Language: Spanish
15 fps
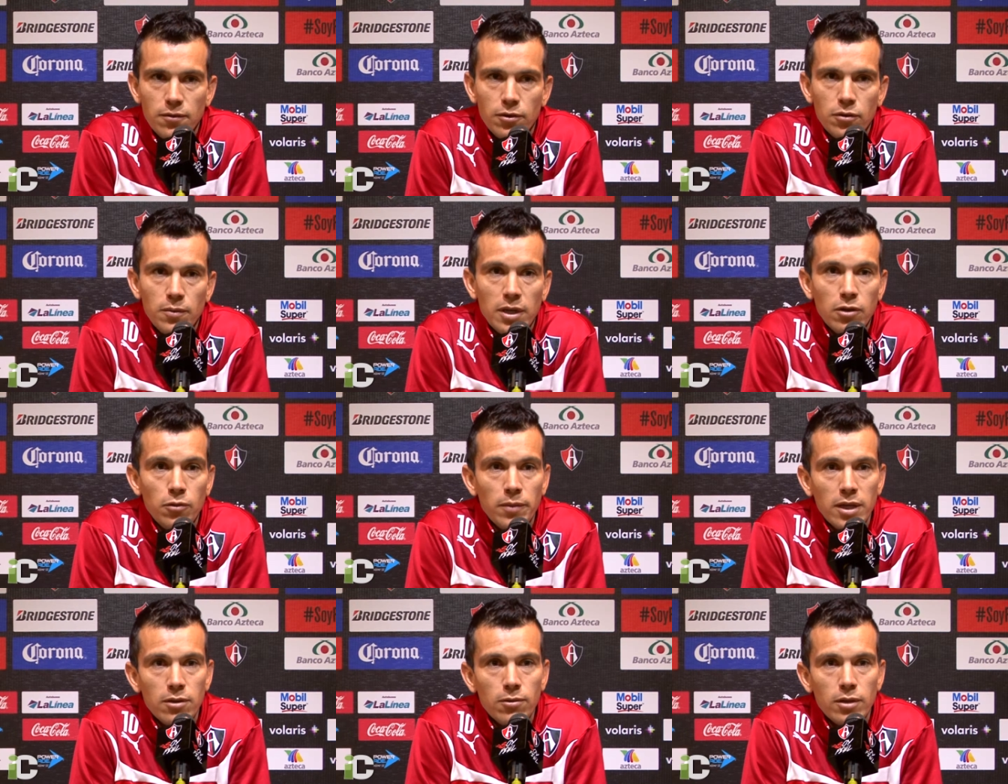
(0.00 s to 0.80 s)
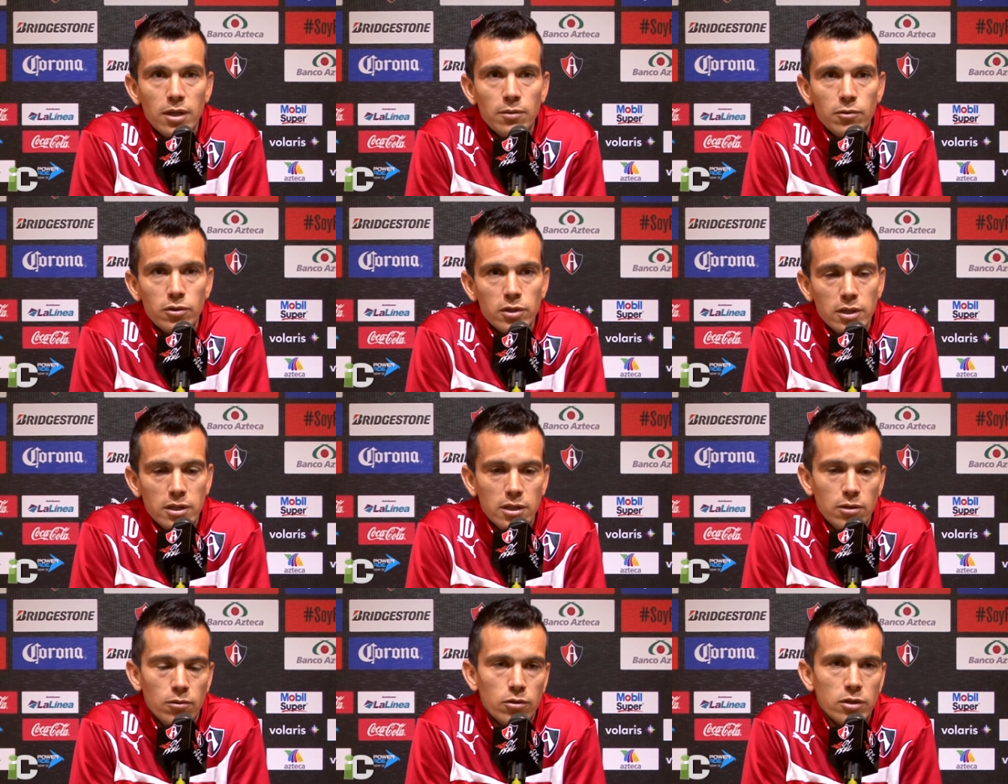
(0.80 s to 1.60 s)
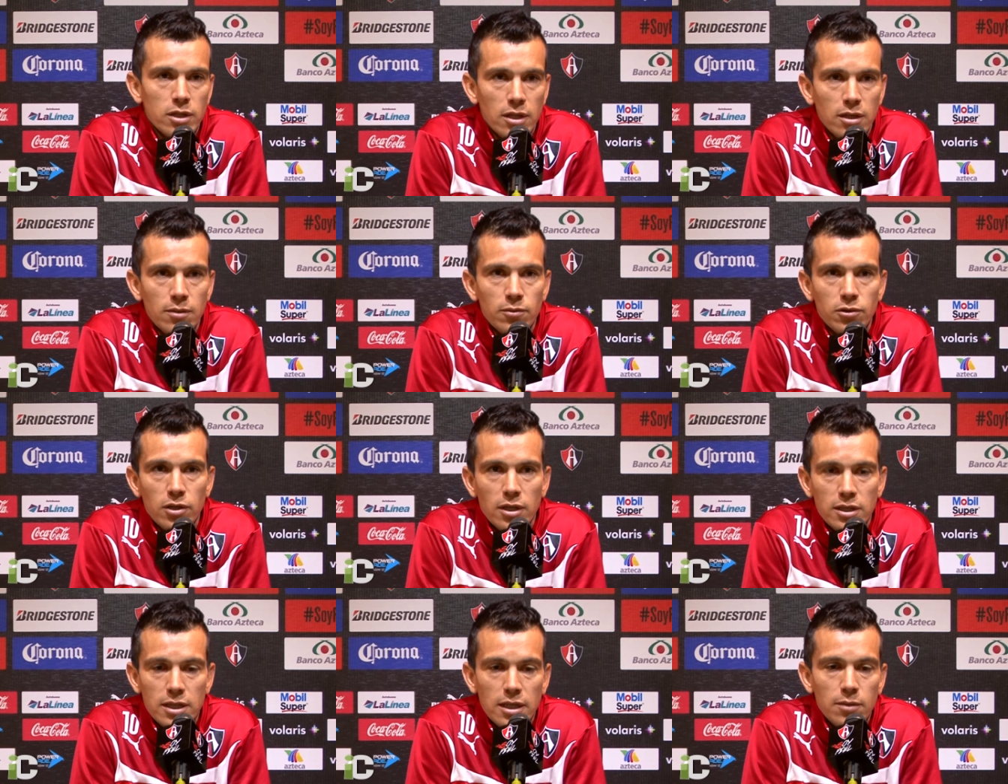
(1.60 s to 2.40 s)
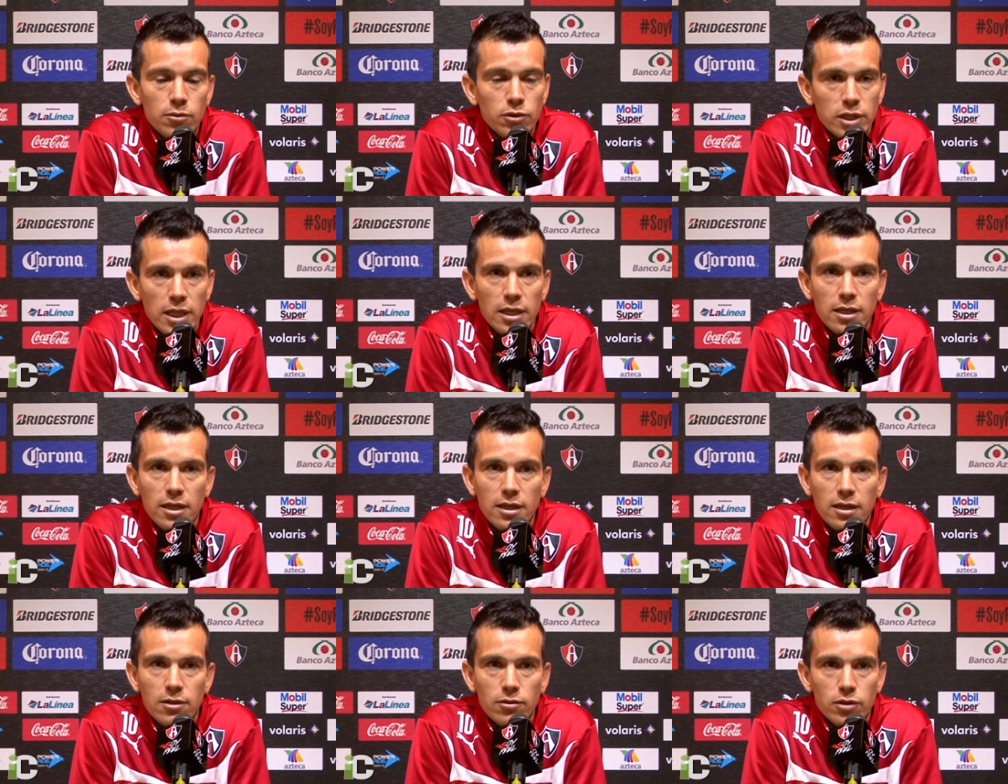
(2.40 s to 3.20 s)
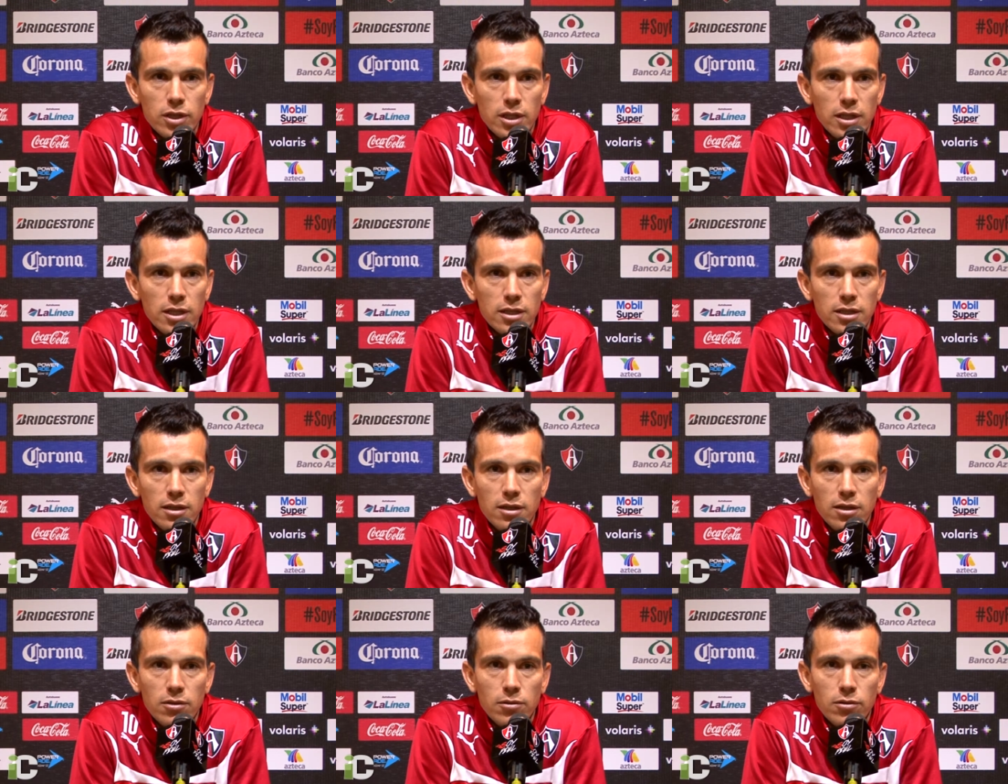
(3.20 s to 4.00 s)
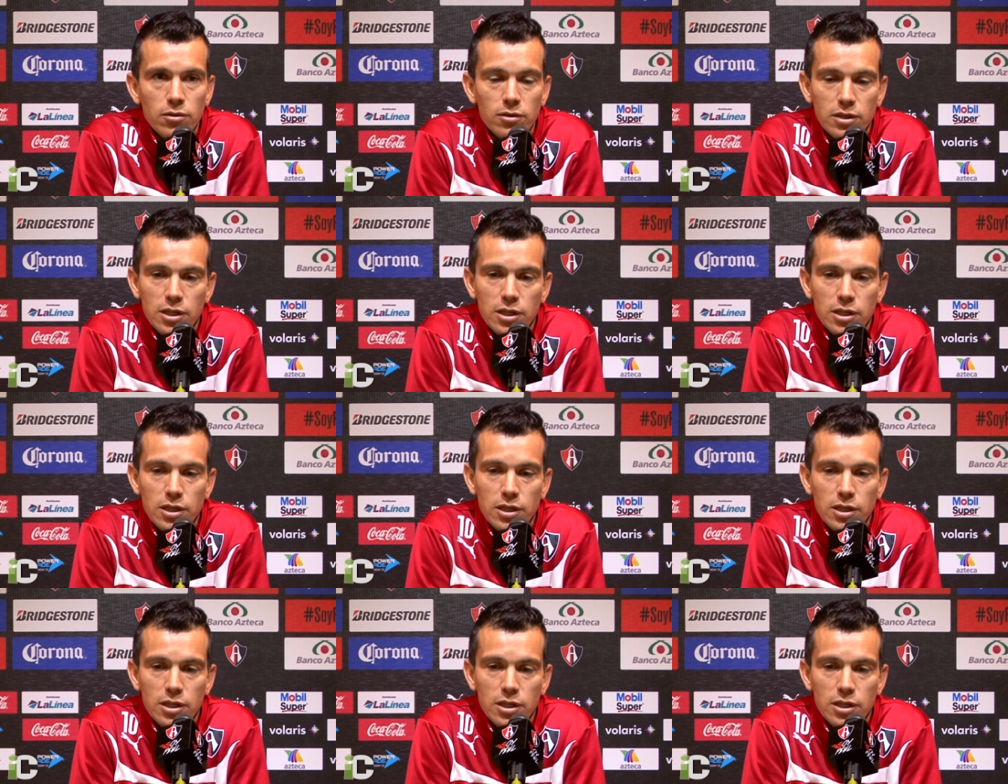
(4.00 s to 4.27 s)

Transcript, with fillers: forma lo mejoramos, seguro estaremos, cerca de conseguir ese título.